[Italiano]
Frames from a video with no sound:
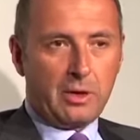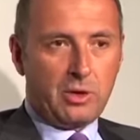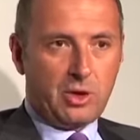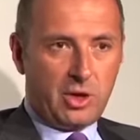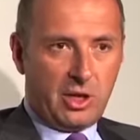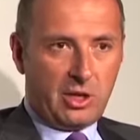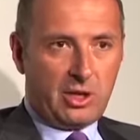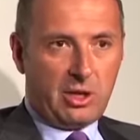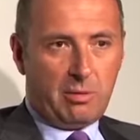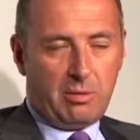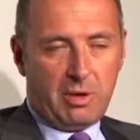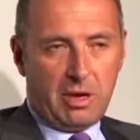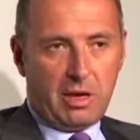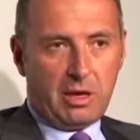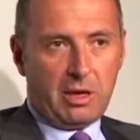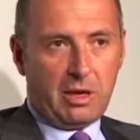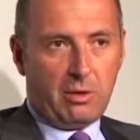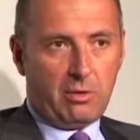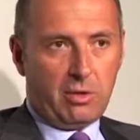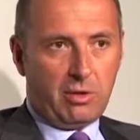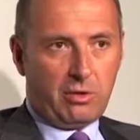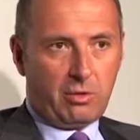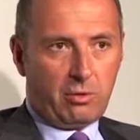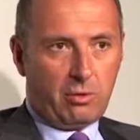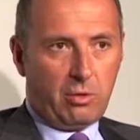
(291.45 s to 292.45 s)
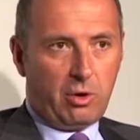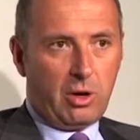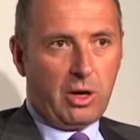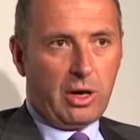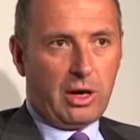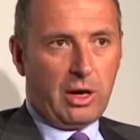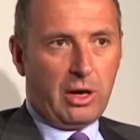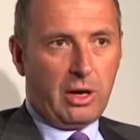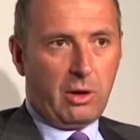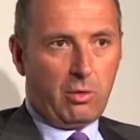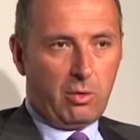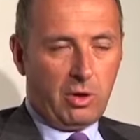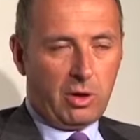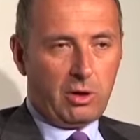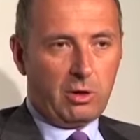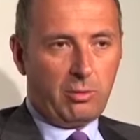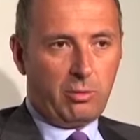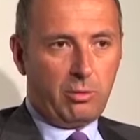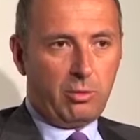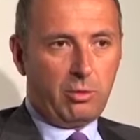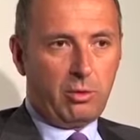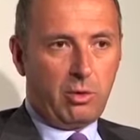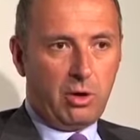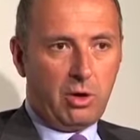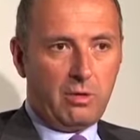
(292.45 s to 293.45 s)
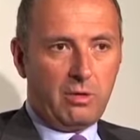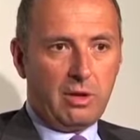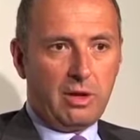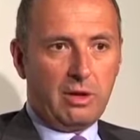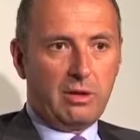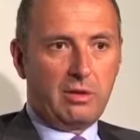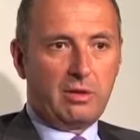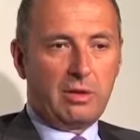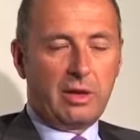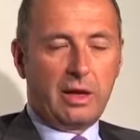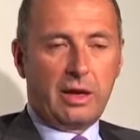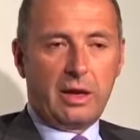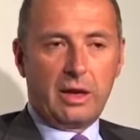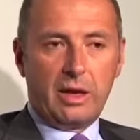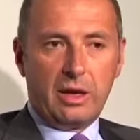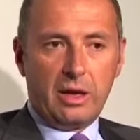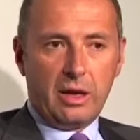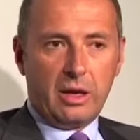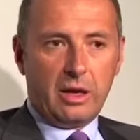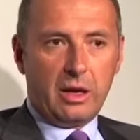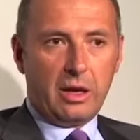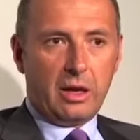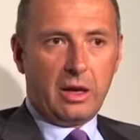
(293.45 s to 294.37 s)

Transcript: Certamente è una scuola che da questo punto di vista